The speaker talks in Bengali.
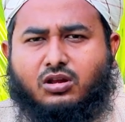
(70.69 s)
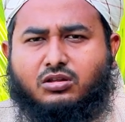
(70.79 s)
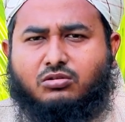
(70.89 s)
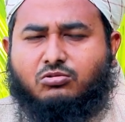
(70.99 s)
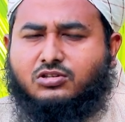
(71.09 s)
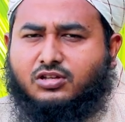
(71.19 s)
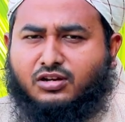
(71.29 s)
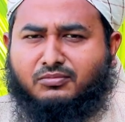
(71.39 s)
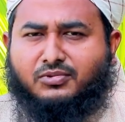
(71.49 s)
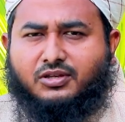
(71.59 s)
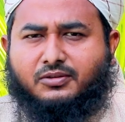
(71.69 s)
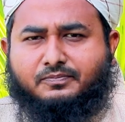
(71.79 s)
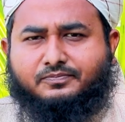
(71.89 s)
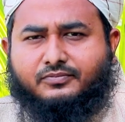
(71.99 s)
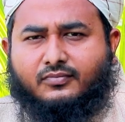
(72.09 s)
আলি ওয়াসাল্লামকে
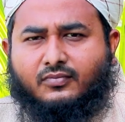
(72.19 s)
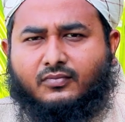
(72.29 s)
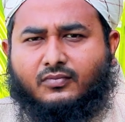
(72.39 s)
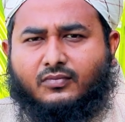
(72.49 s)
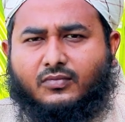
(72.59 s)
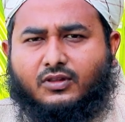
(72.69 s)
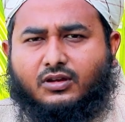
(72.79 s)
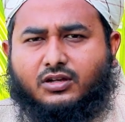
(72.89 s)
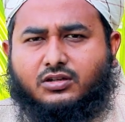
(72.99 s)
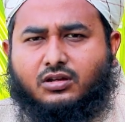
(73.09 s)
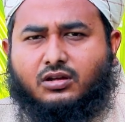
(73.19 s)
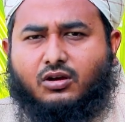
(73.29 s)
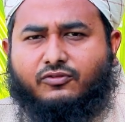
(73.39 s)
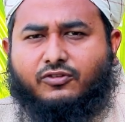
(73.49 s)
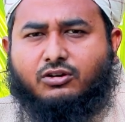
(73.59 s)
একটা
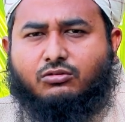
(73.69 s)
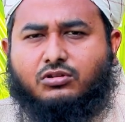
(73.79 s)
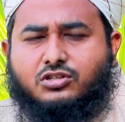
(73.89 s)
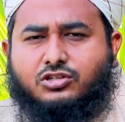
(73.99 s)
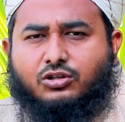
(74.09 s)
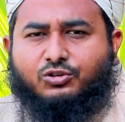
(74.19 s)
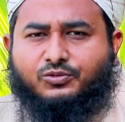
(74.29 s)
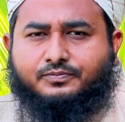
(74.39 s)
অফার করেছিল